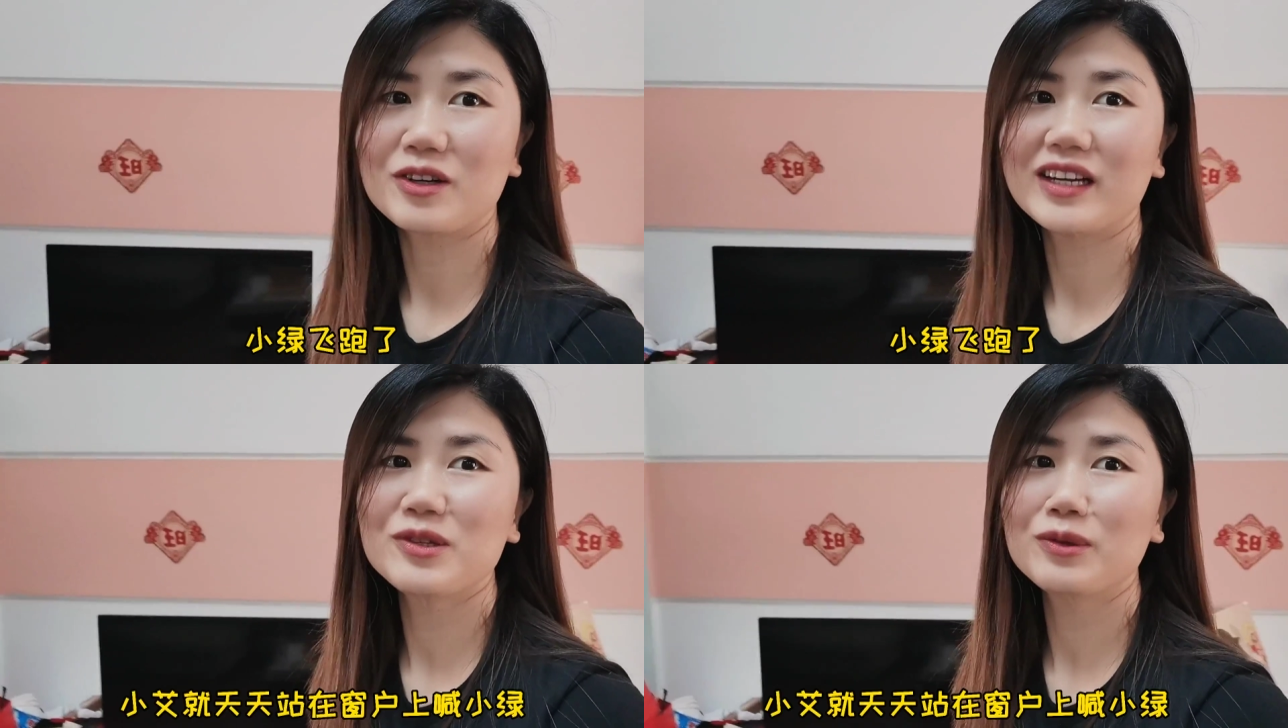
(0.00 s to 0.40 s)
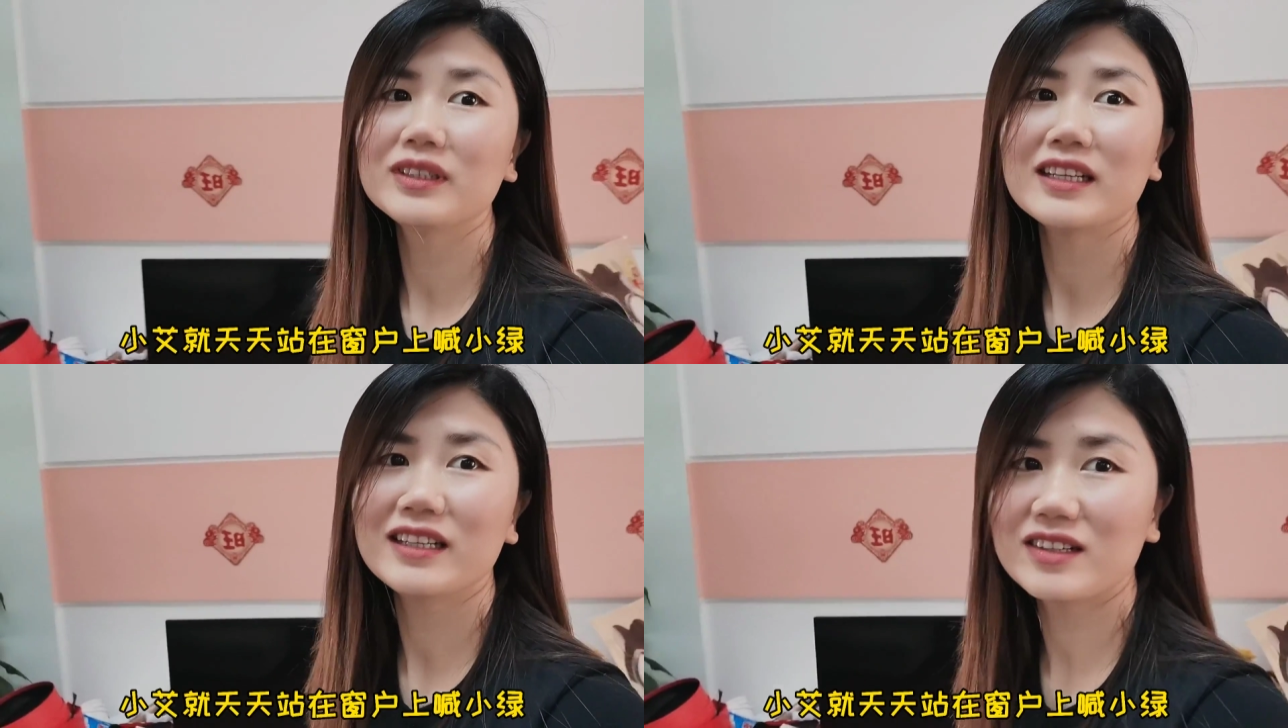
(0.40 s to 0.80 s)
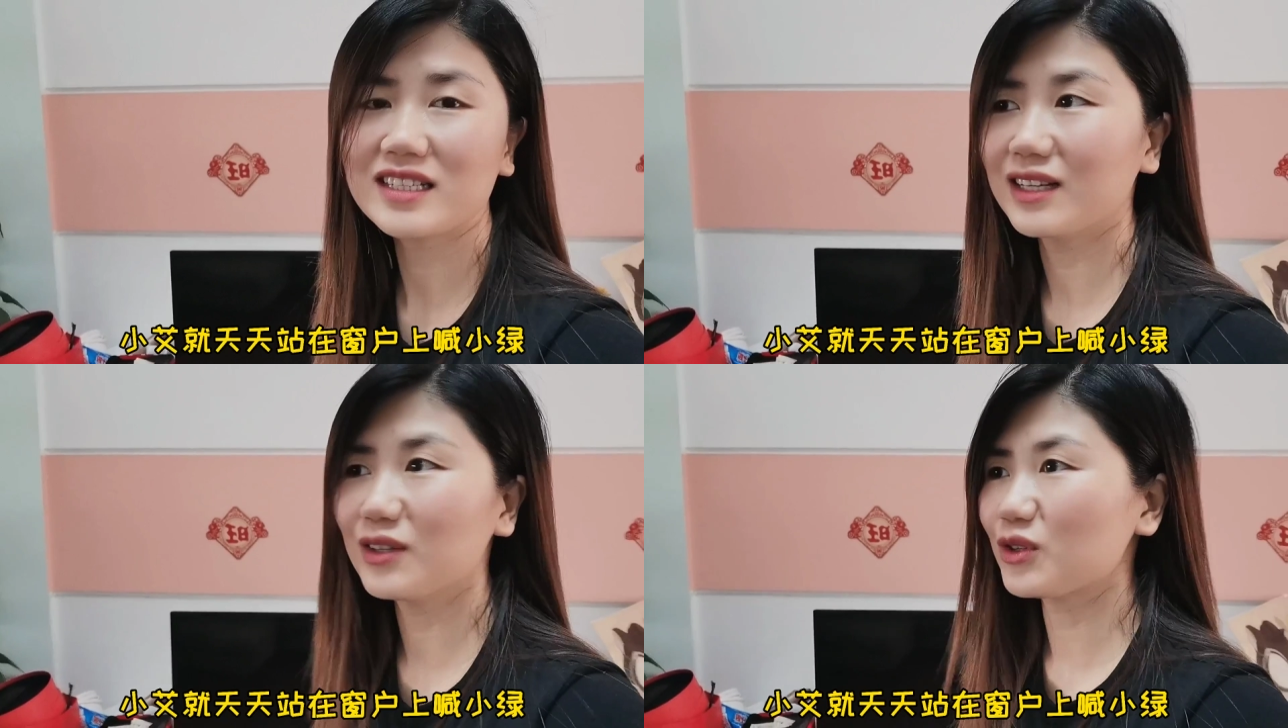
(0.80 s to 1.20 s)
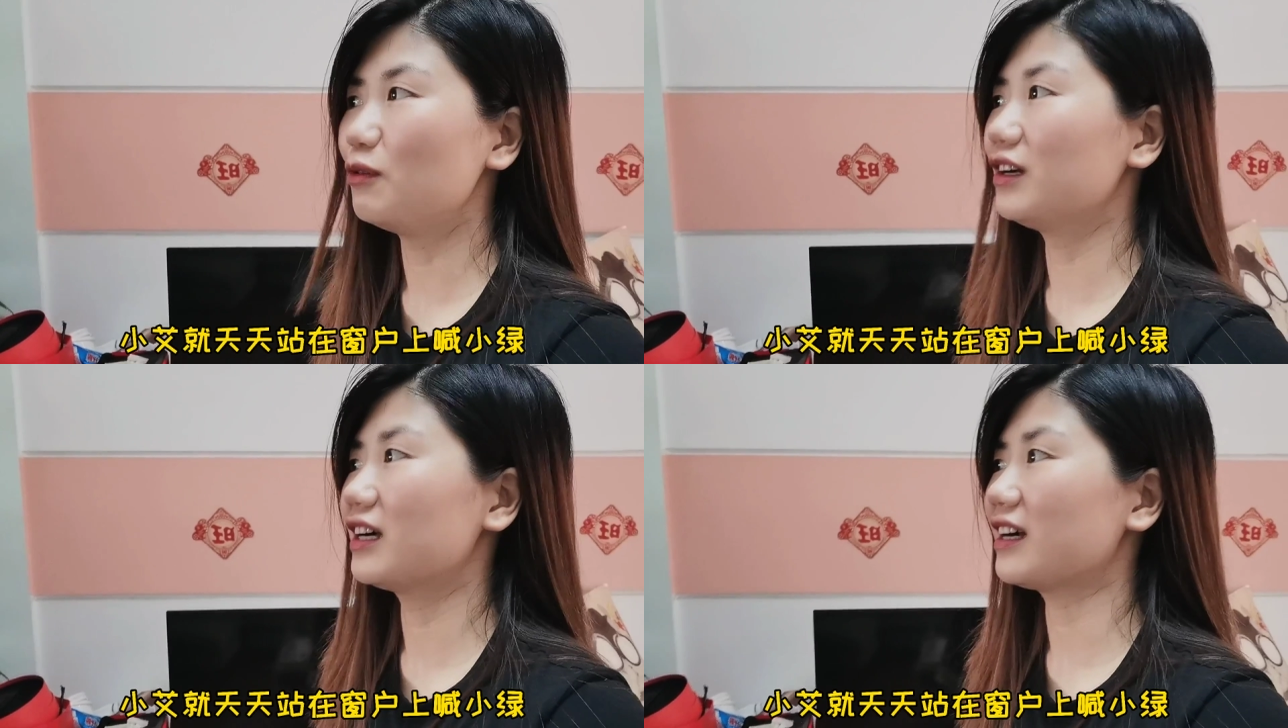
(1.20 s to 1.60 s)
小爱就天天站在窗
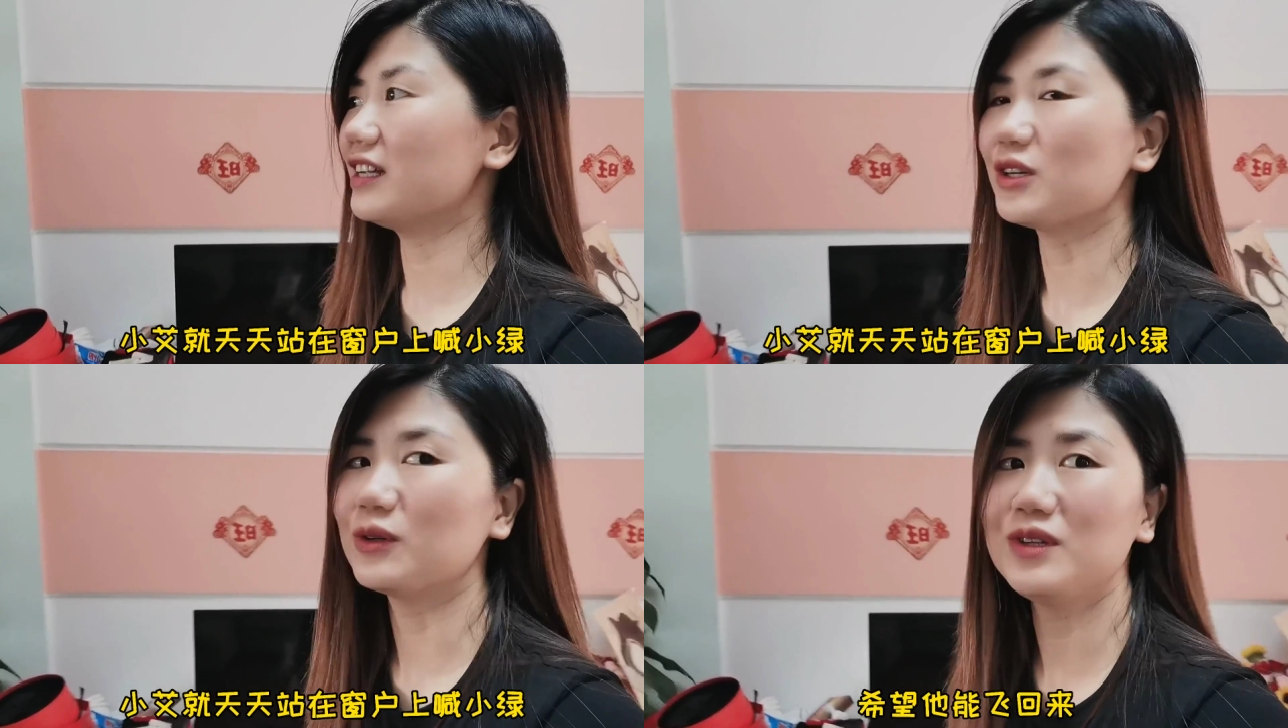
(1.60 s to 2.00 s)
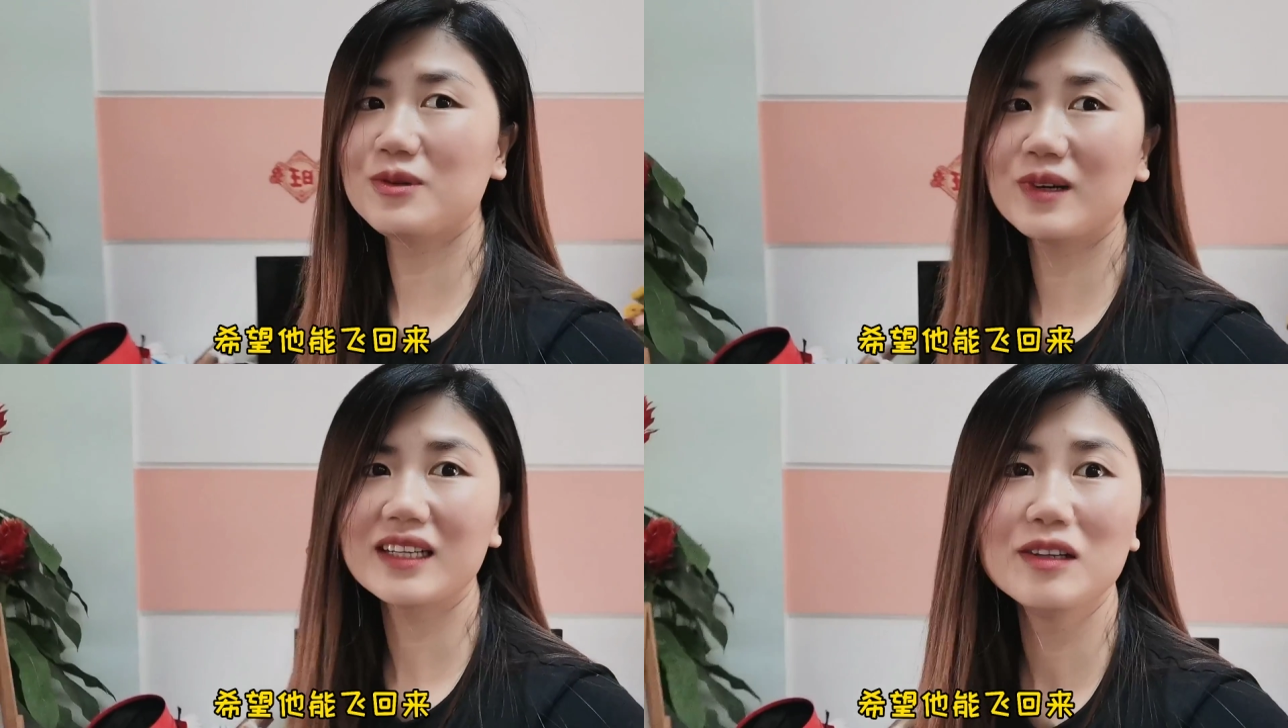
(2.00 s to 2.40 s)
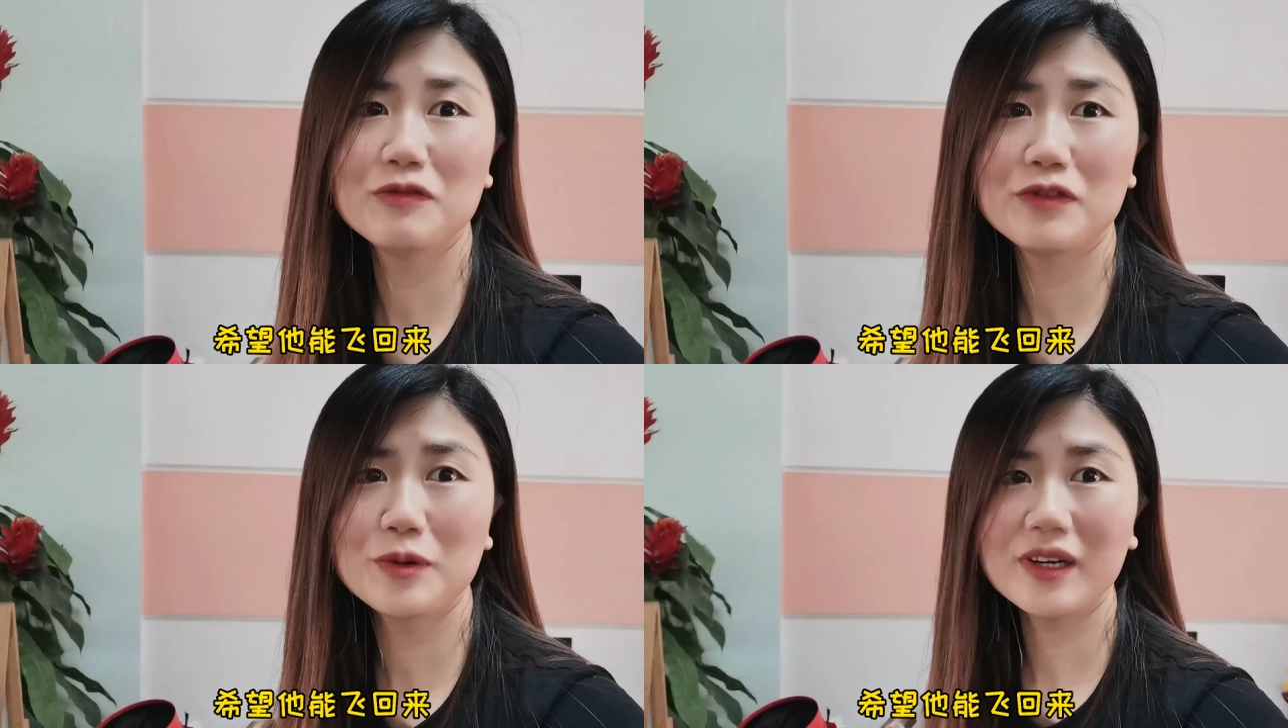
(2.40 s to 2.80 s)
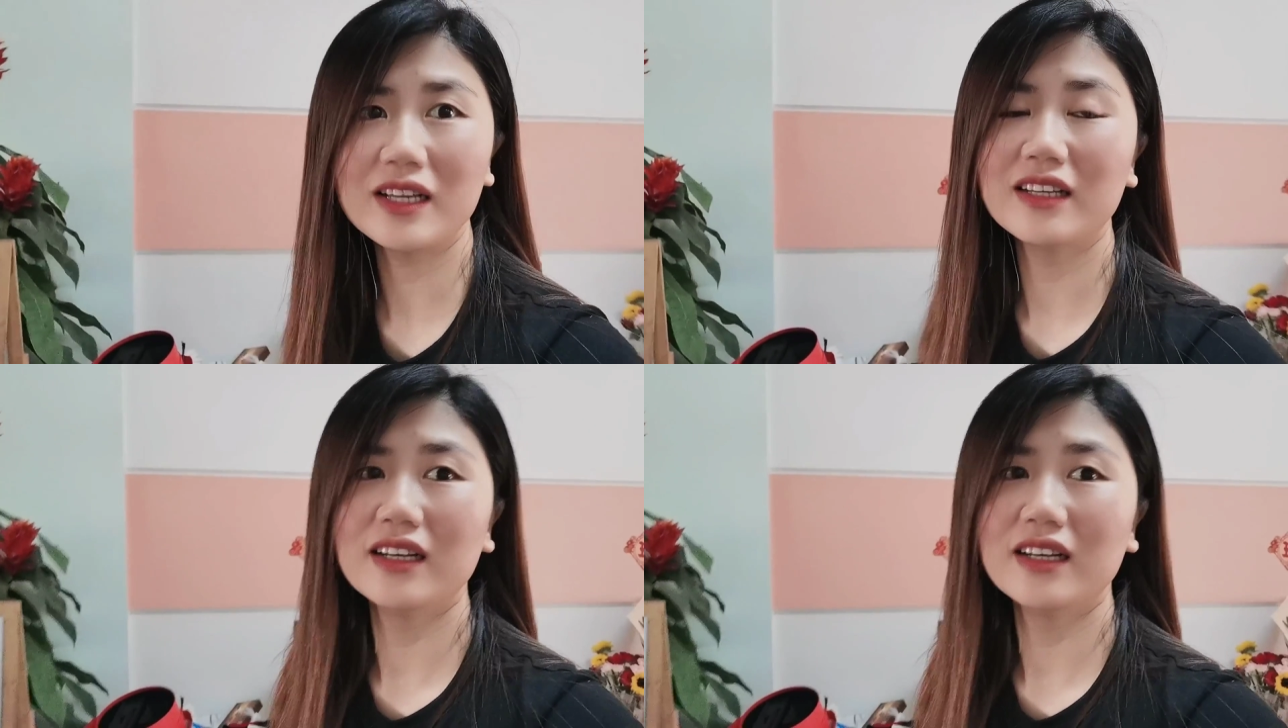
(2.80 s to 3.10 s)
户那儿喊小丽，希望她能飞回来。